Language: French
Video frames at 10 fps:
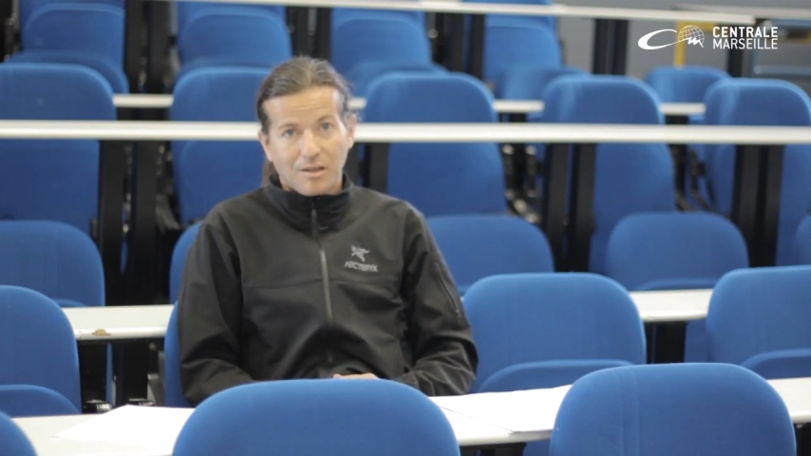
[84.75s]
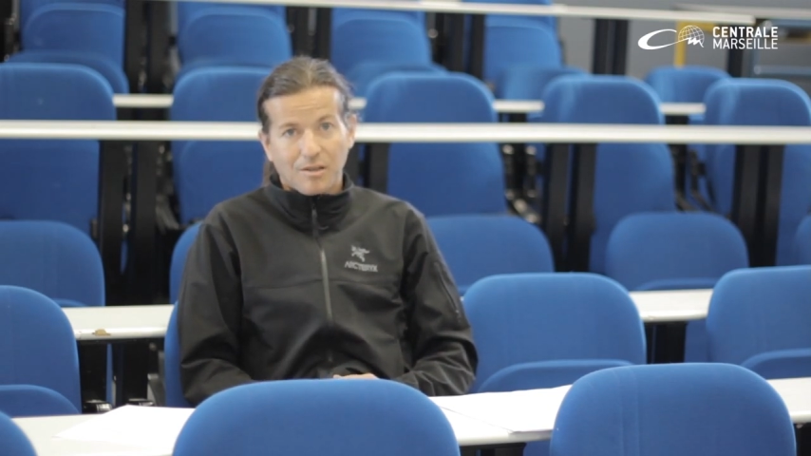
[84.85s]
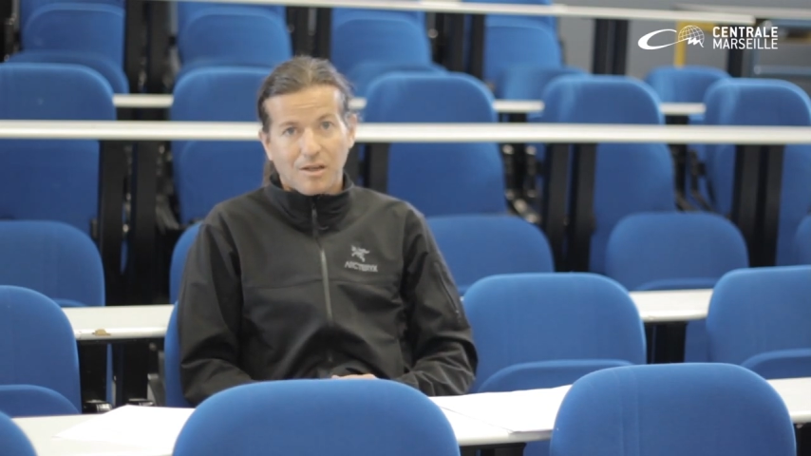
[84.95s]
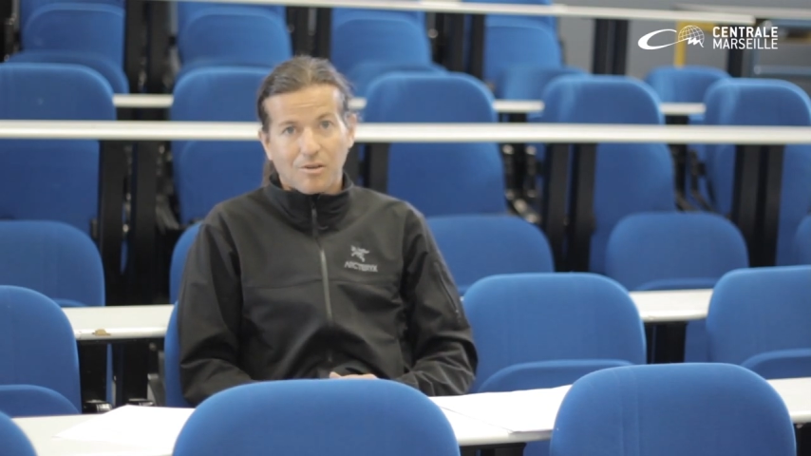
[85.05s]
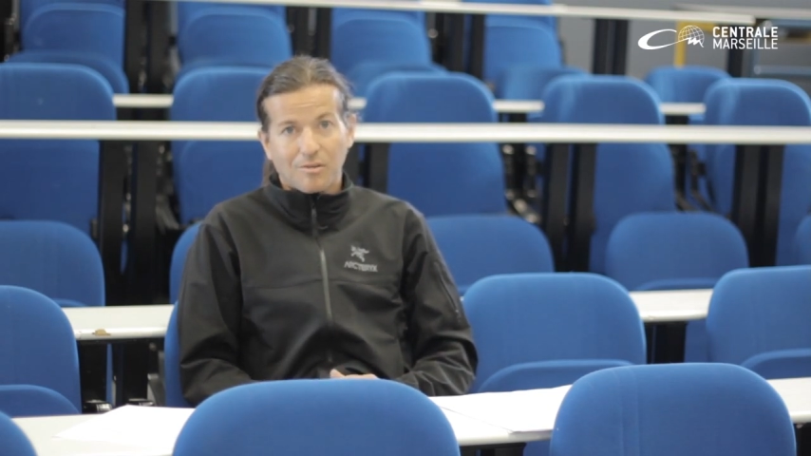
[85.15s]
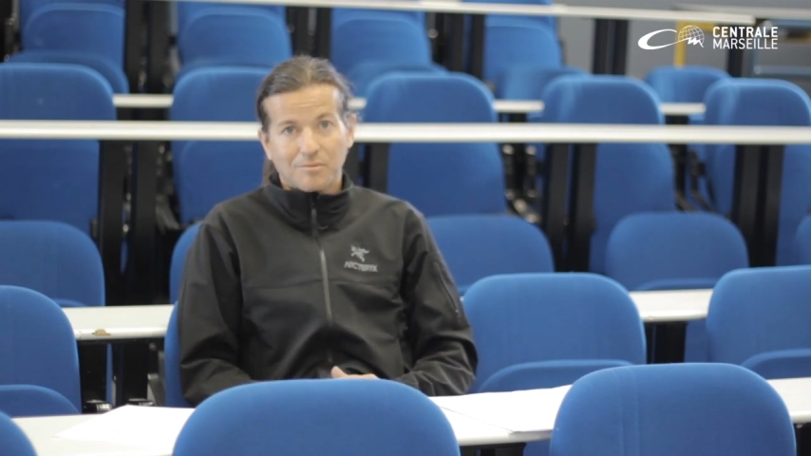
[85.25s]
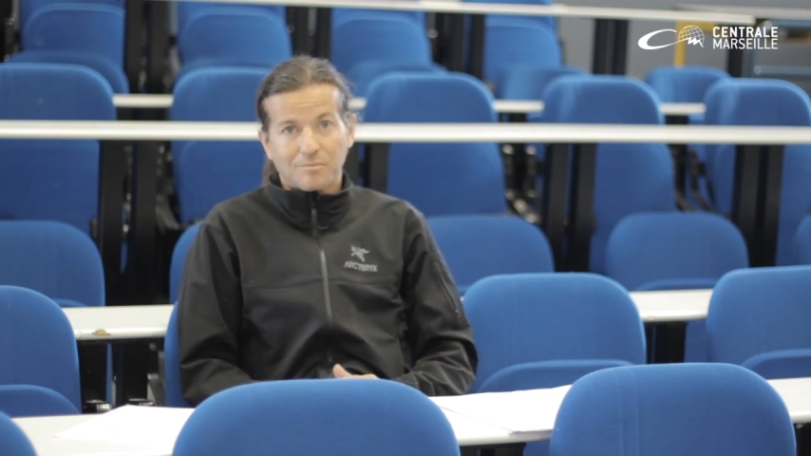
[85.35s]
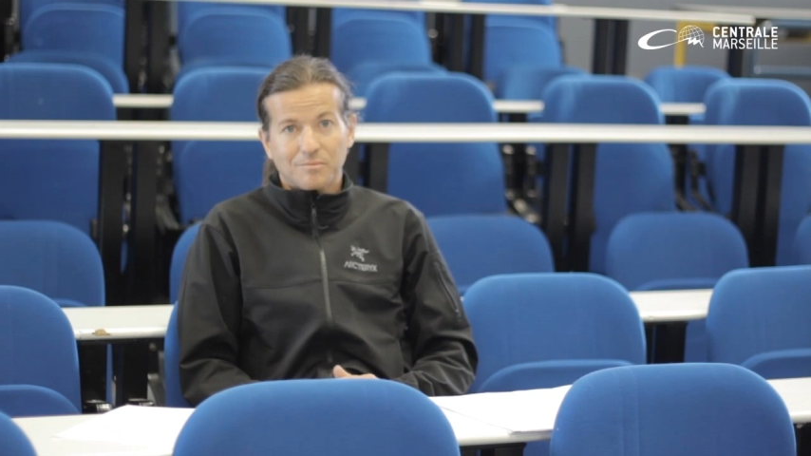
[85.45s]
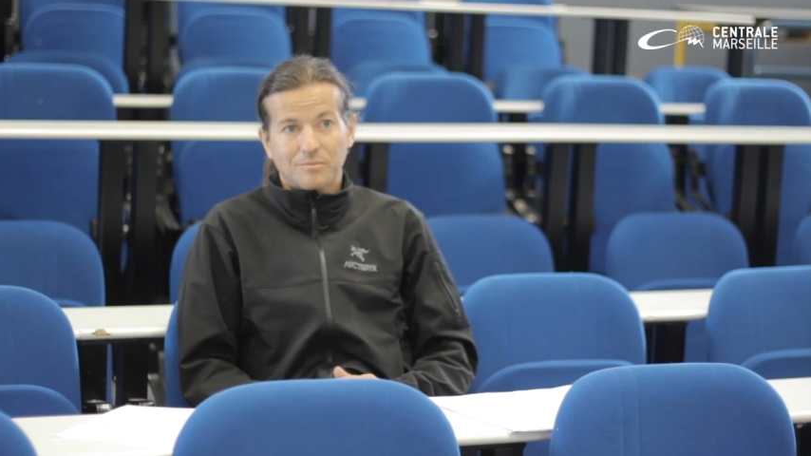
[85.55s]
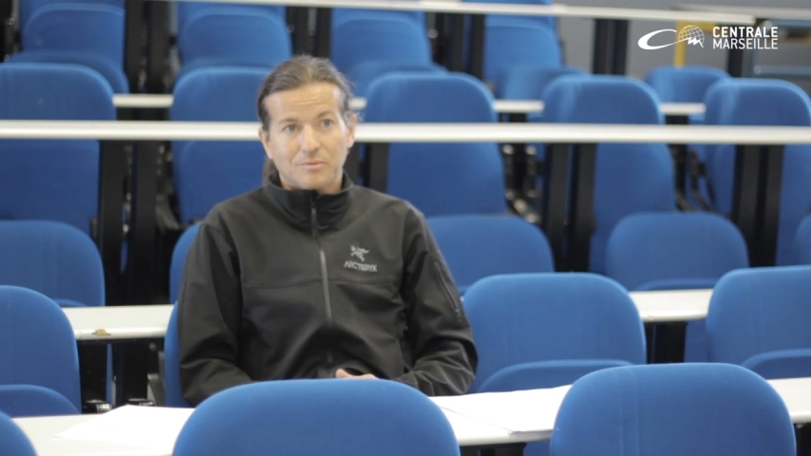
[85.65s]
Alors,
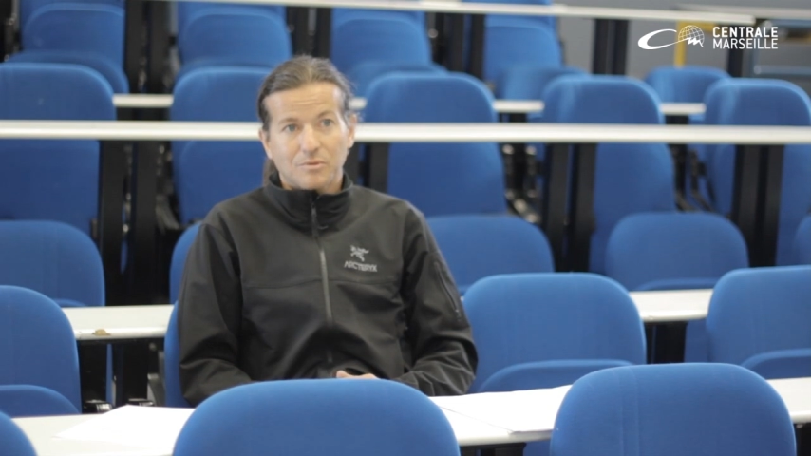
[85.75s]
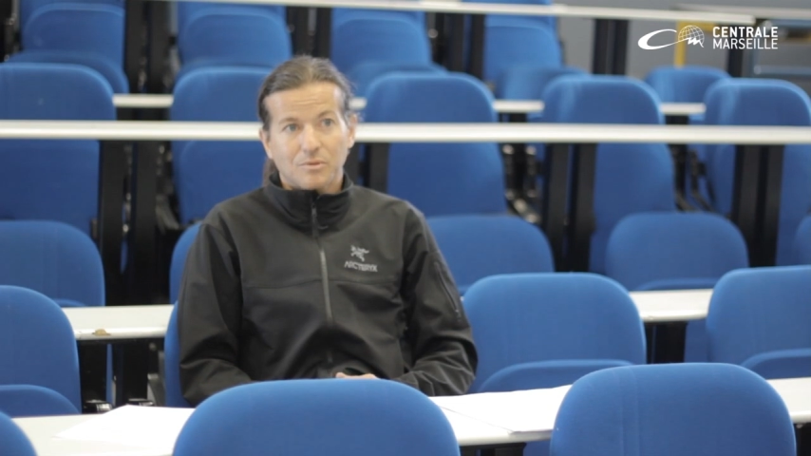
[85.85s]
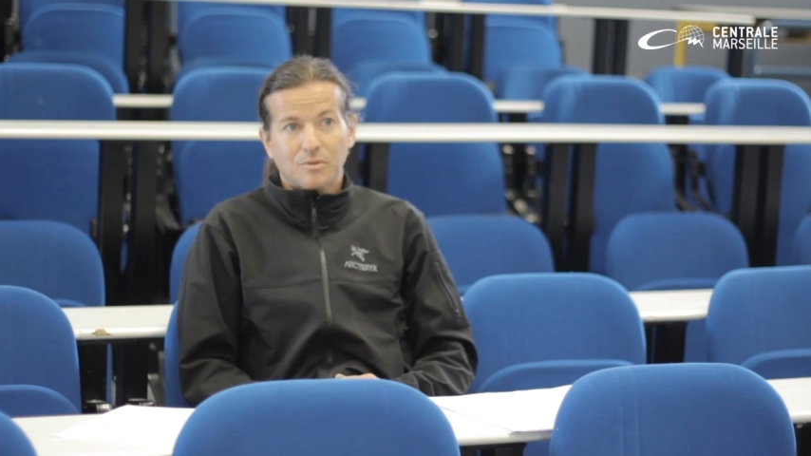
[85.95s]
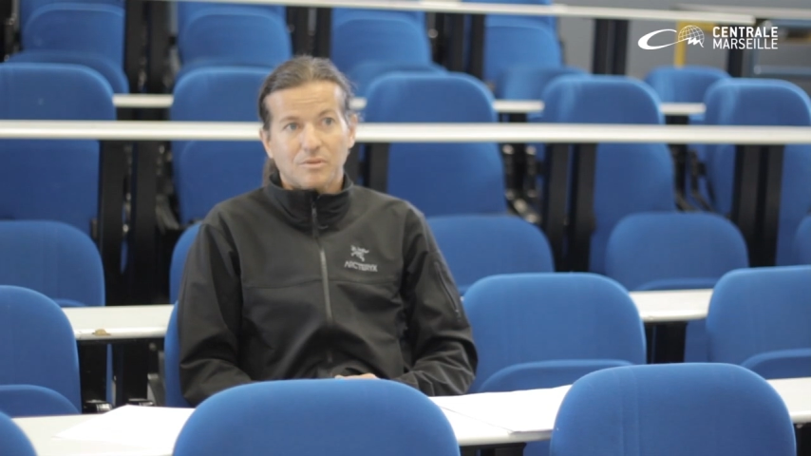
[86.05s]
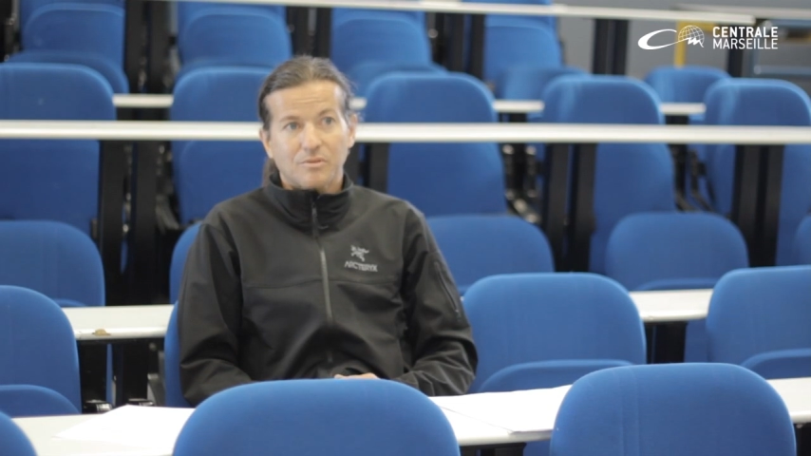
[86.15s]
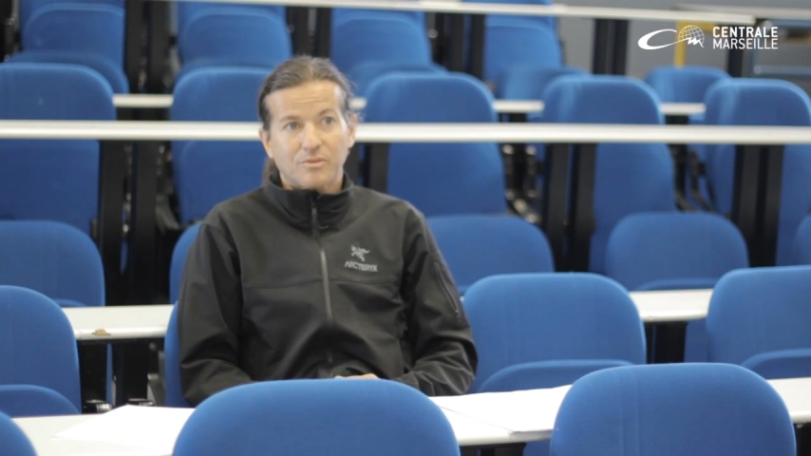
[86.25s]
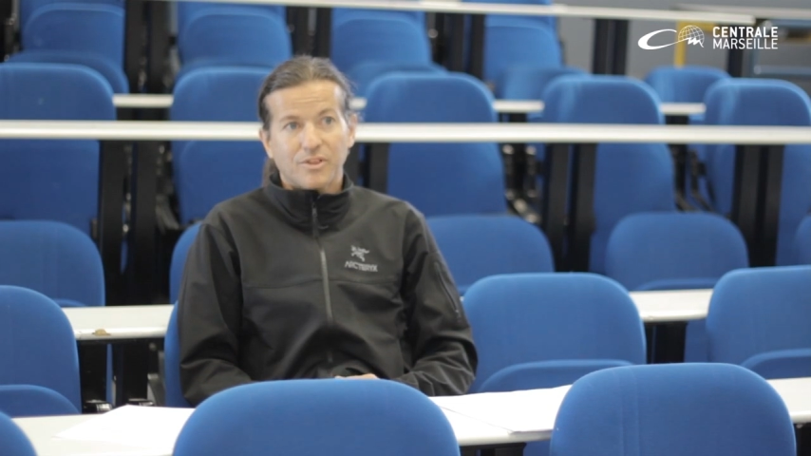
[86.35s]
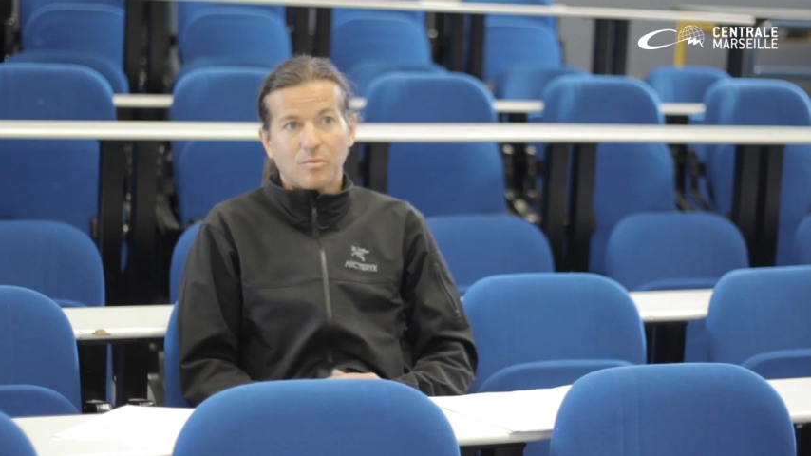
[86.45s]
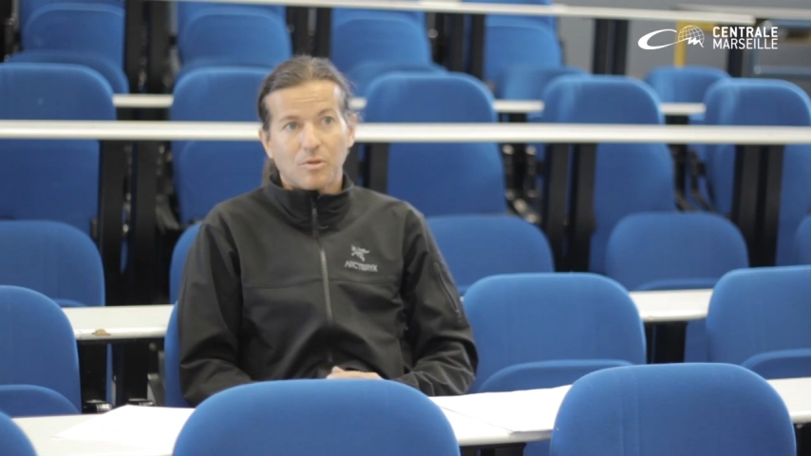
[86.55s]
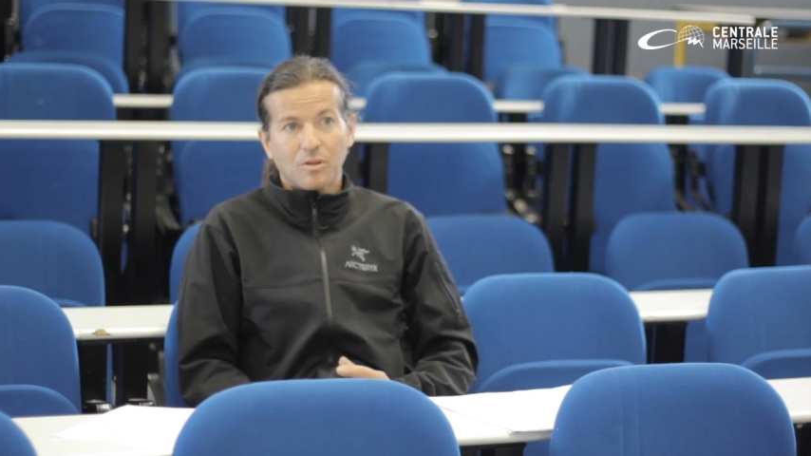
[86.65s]

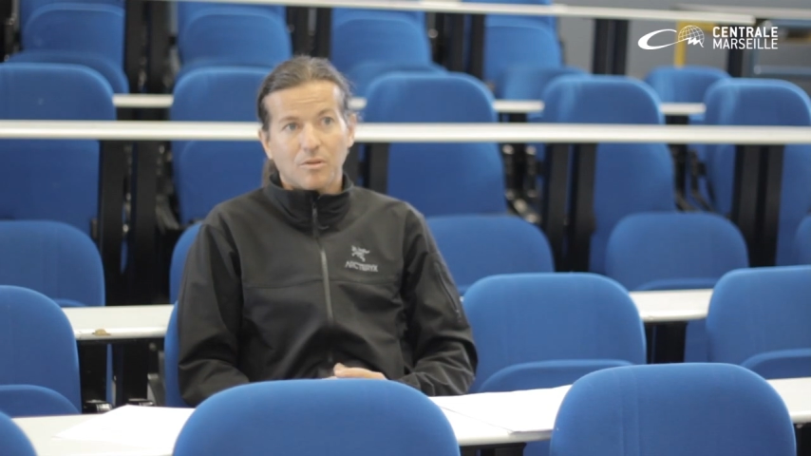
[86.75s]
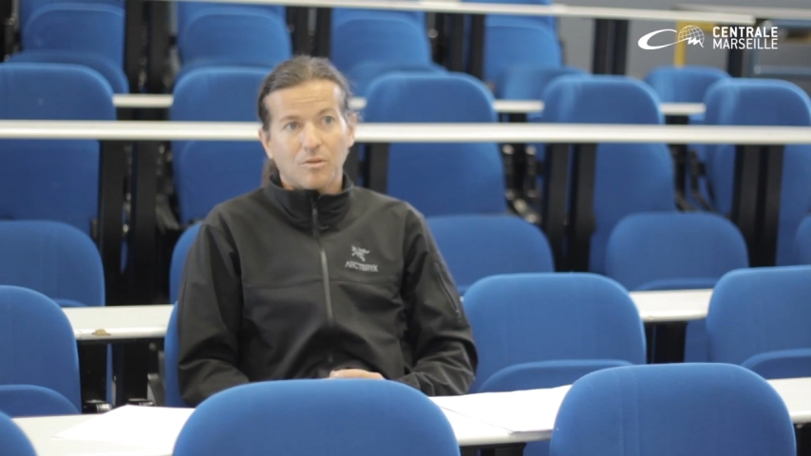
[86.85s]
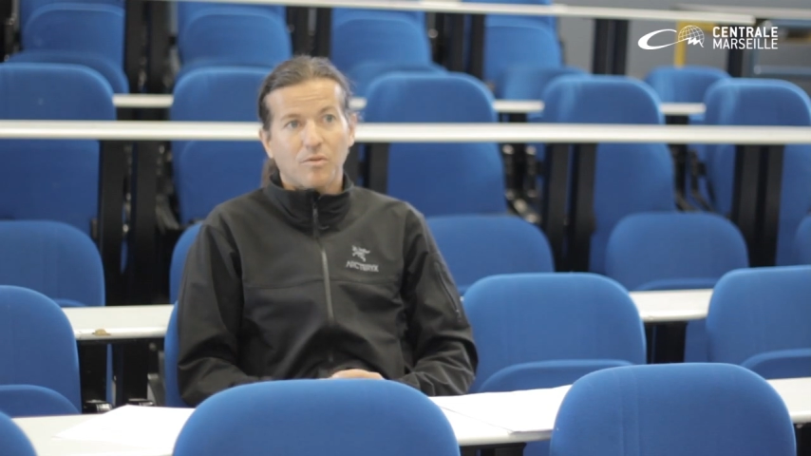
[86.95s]
d'abord,